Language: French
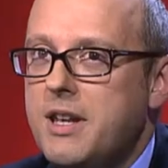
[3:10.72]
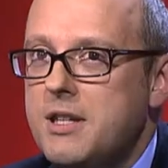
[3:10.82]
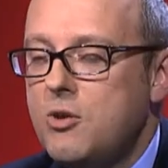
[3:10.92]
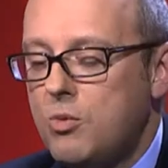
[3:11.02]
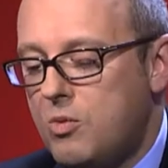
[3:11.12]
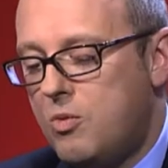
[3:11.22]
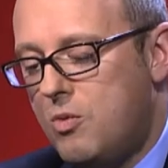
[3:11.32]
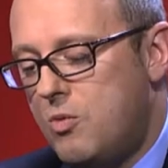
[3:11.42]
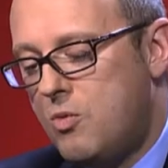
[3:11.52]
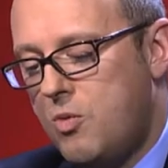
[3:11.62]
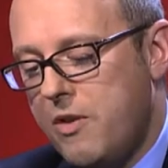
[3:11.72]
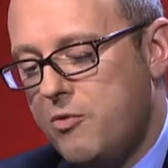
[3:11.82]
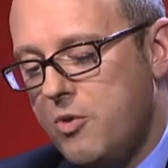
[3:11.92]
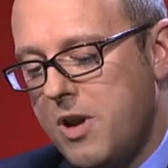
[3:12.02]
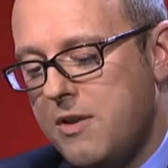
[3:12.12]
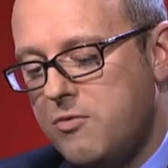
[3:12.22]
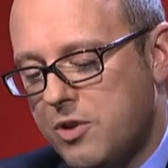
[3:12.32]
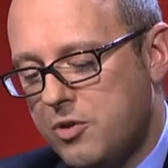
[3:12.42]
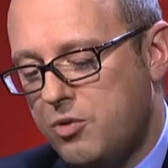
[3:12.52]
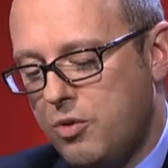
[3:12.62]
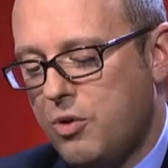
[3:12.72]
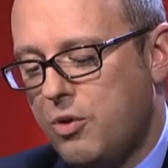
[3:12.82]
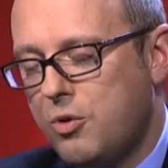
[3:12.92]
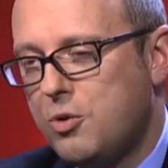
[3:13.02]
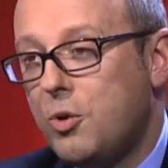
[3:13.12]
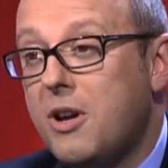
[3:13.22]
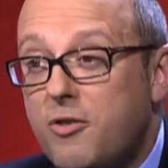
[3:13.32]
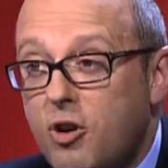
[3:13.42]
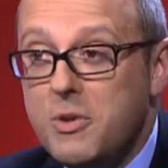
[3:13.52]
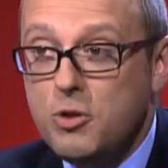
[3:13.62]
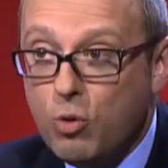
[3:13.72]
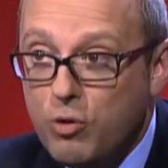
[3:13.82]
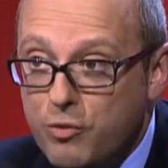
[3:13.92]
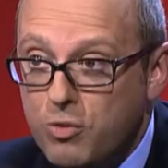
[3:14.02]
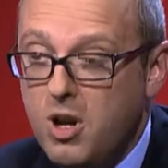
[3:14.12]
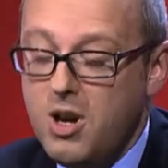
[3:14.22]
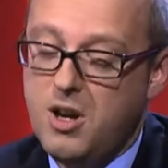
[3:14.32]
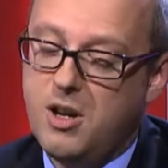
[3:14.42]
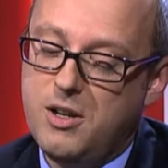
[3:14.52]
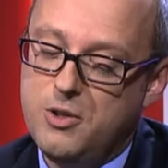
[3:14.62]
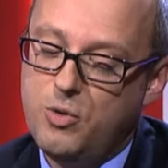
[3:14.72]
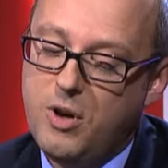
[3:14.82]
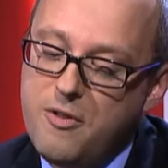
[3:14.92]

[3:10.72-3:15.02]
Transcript: les questions ont, évolué à la fois sur, euh, sur la forme et sur le fond. Hein. sur